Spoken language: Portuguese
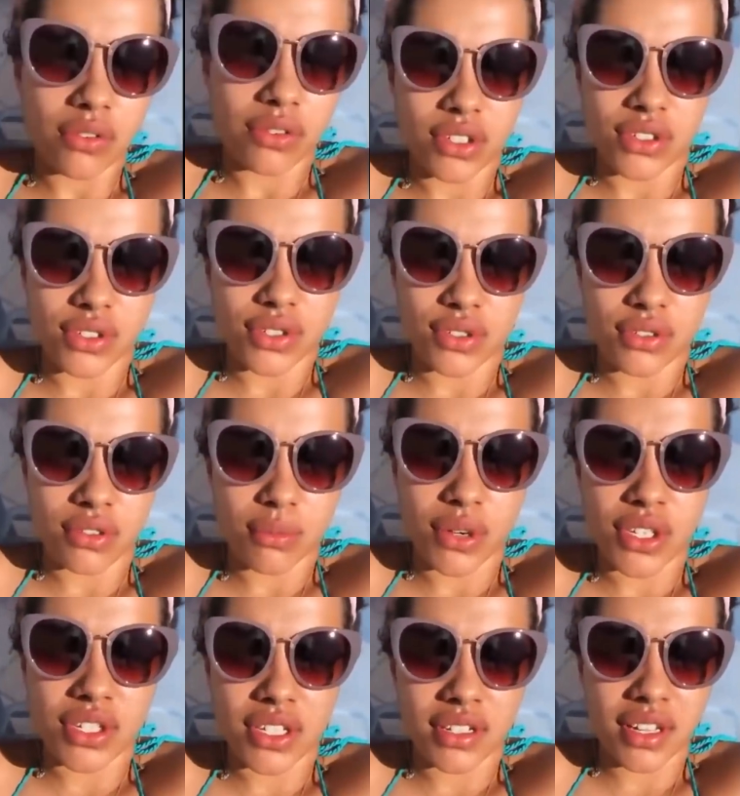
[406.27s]
Sofre disso,
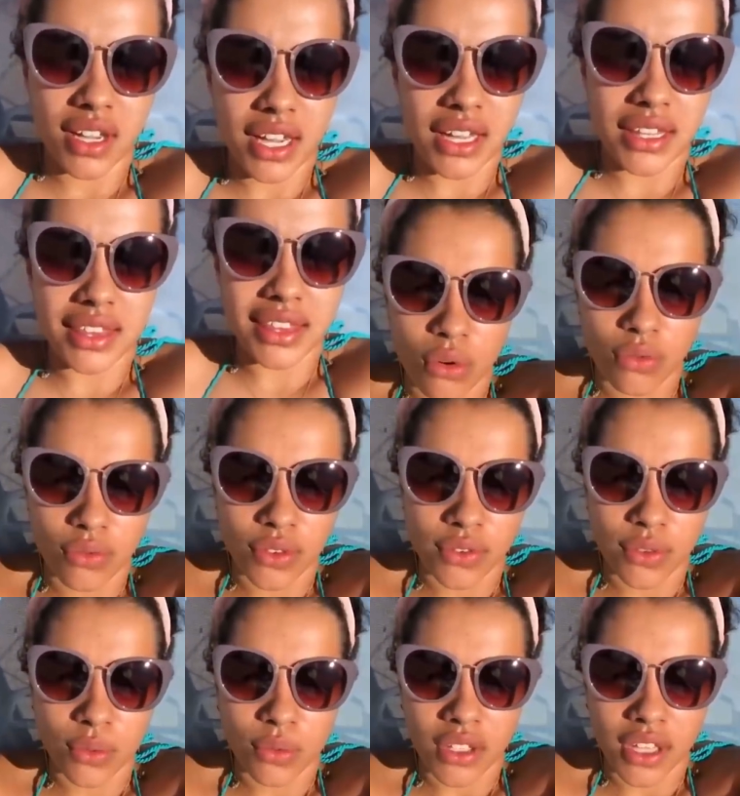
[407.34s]
mas que
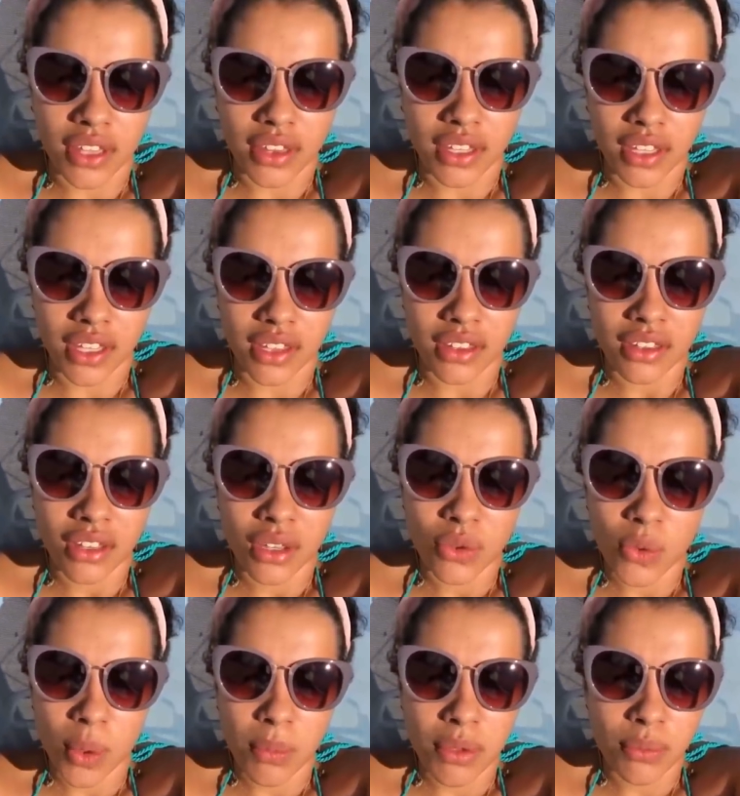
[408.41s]
convive com quem tem,
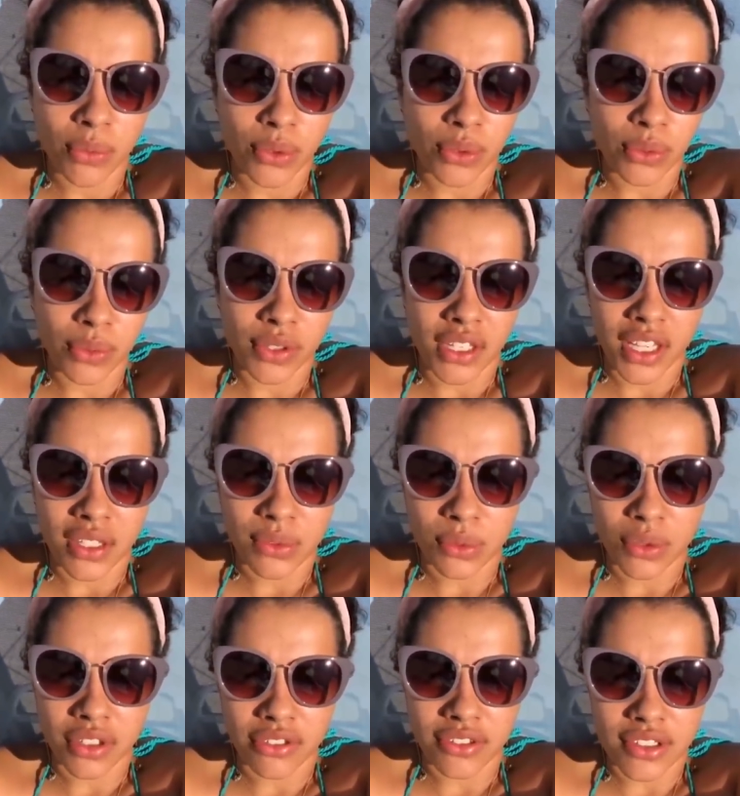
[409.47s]
tomem muito cuidado
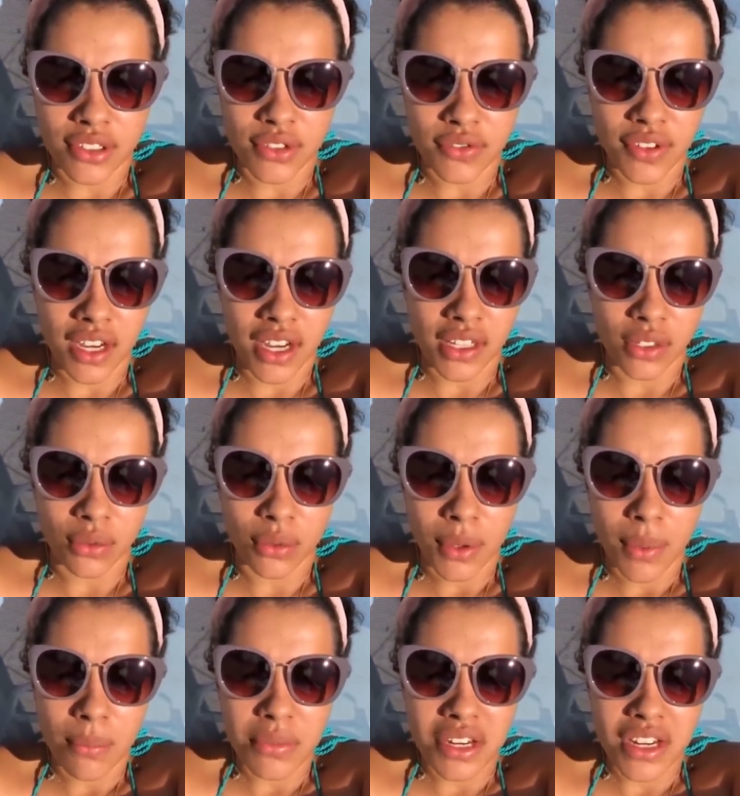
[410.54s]
com o que vocês falam,
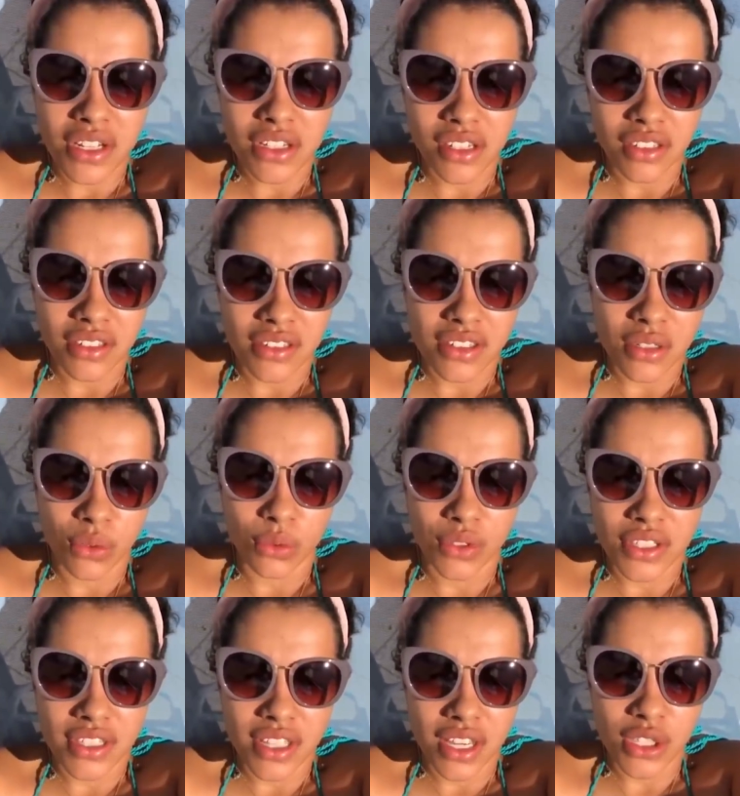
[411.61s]
prestem atenção
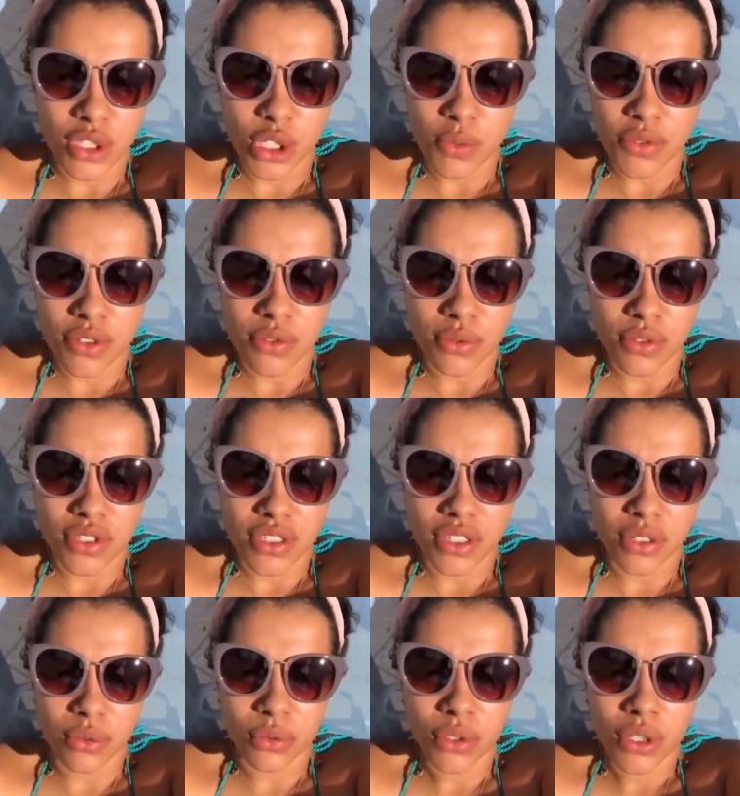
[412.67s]
nos sinais que as pessoas
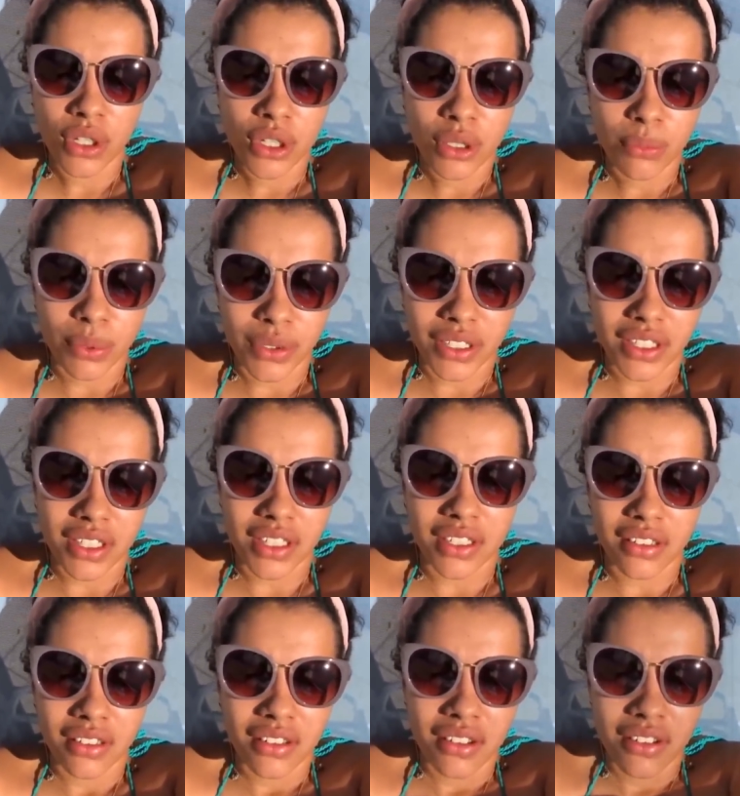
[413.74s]
dão,
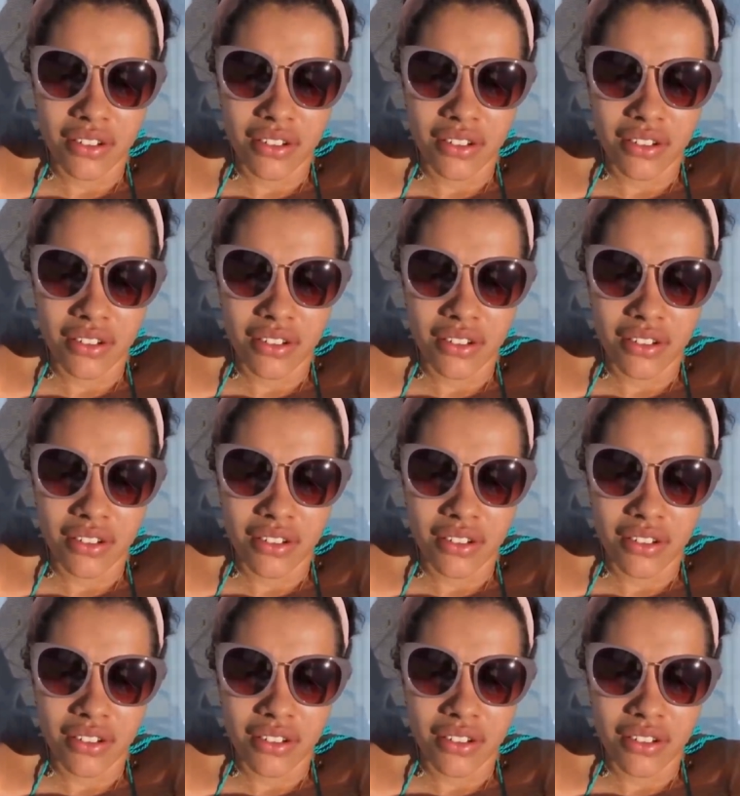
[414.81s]
porque